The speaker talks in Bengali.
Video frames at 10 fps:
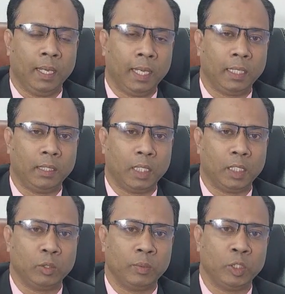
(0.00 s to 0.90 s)
এক্ষেত্রে
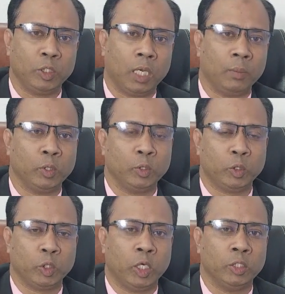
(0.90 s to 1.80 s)
তুমি সর্বোচ্চ
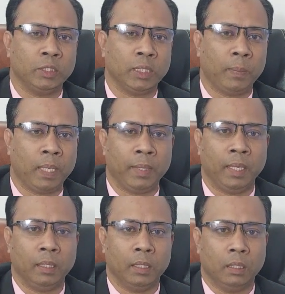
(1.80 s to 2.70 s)
সহযোগিতা পাবে
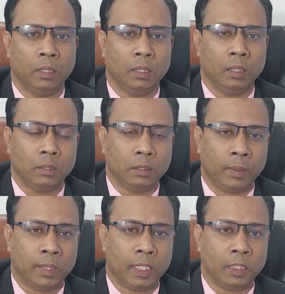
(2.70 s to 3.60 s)

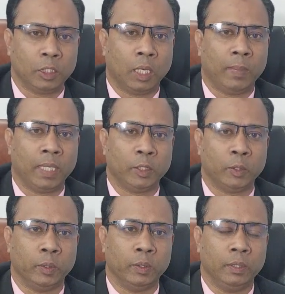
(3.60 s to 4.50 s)
তোমাদের সম্মানিত
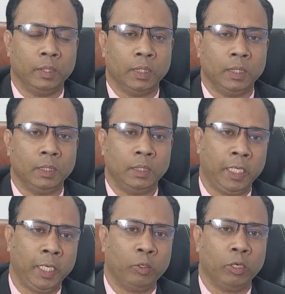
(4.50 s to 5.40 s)

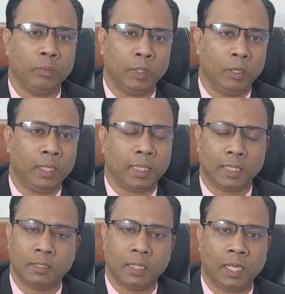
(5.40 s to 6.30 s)
শিক্ষক মণ্ডলীর
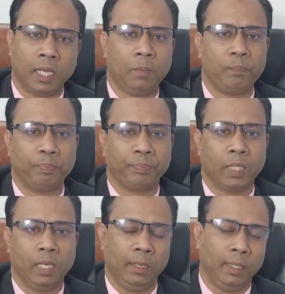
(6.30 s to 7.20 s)
কাছ থেকে
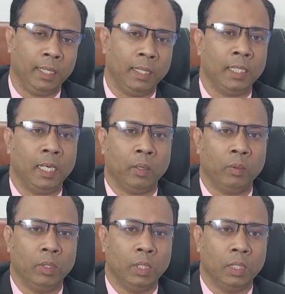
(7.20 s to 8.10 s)

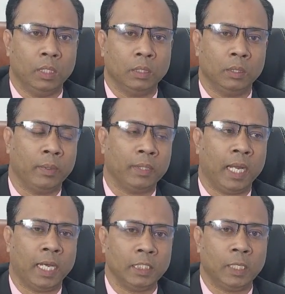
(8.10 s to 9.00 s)
এছাড়াও তোমাদের
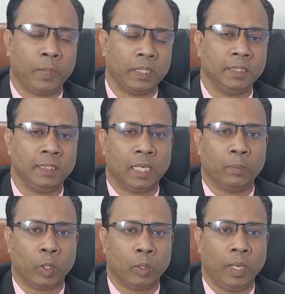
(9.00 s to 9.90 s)
আশেপাশে যারা
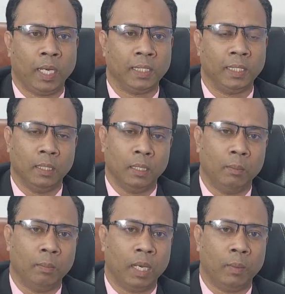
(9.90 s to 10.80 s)
বড় ভাই
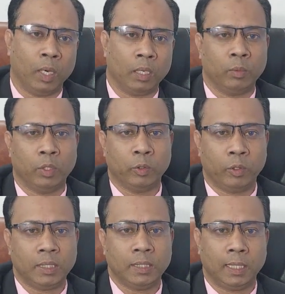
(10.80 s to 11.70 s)
বা বড় বোন
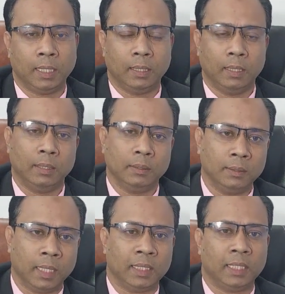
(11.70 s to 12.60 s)
রয়েছে
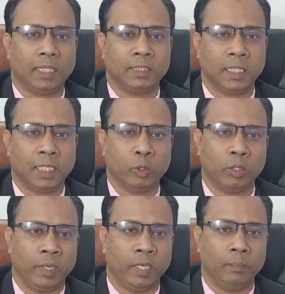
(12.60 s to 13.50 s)
তাদের কাছ থেকেও
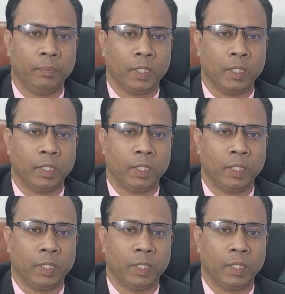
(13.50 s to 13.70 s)
তুমি